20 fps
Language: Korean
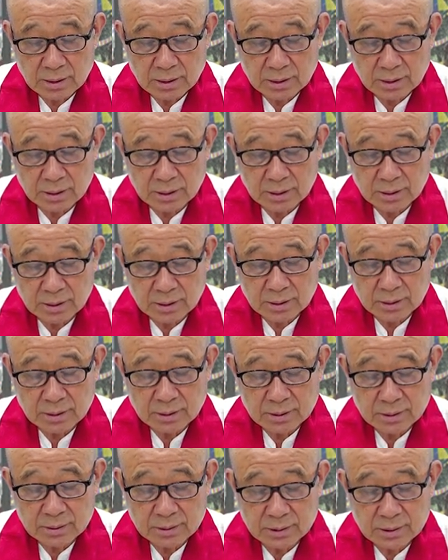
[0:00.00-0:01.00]

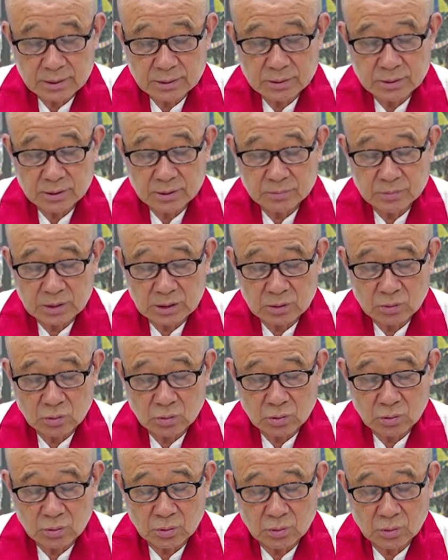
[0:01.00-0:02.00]
아, 그러니까 지금
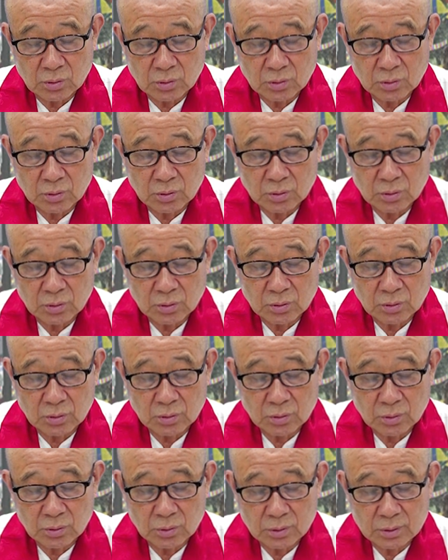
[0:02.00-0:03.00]

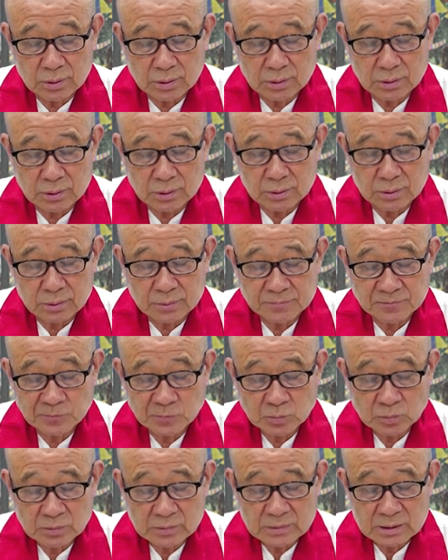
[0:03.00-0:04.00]
인도 그
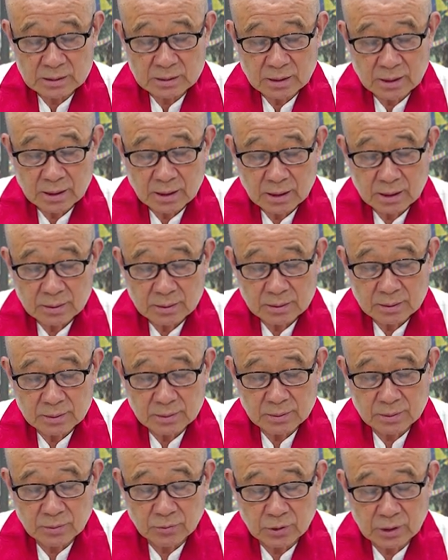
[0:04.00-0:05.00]

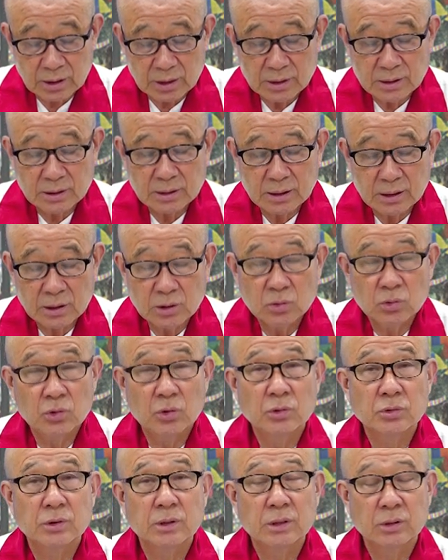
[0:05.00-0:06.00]
원래는 이제
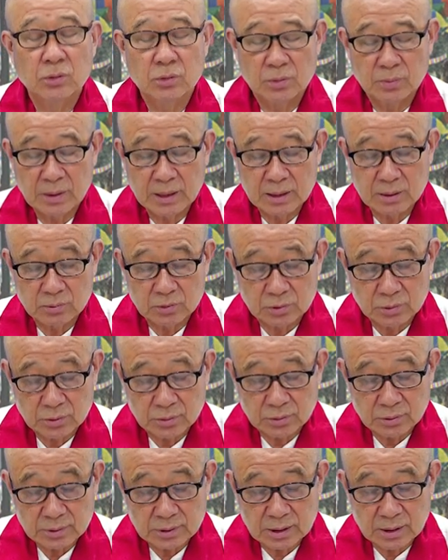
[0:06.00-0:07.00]
힌두교죠, 인도
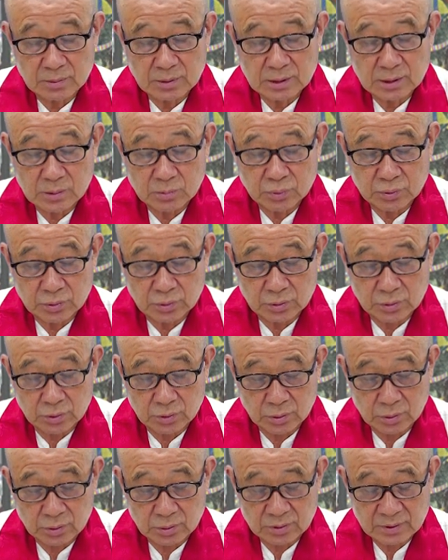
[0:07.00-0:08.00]
바라문교. 그다음에 이제
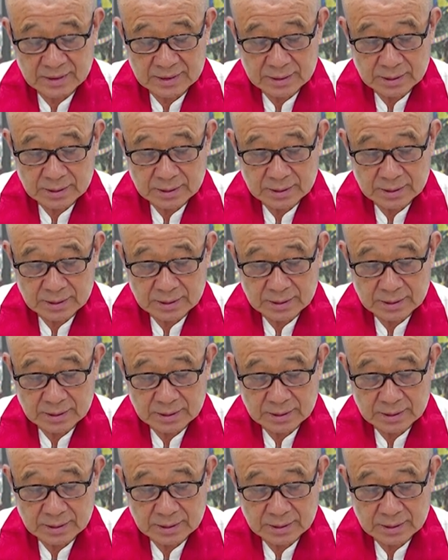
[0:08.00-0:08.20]
불교.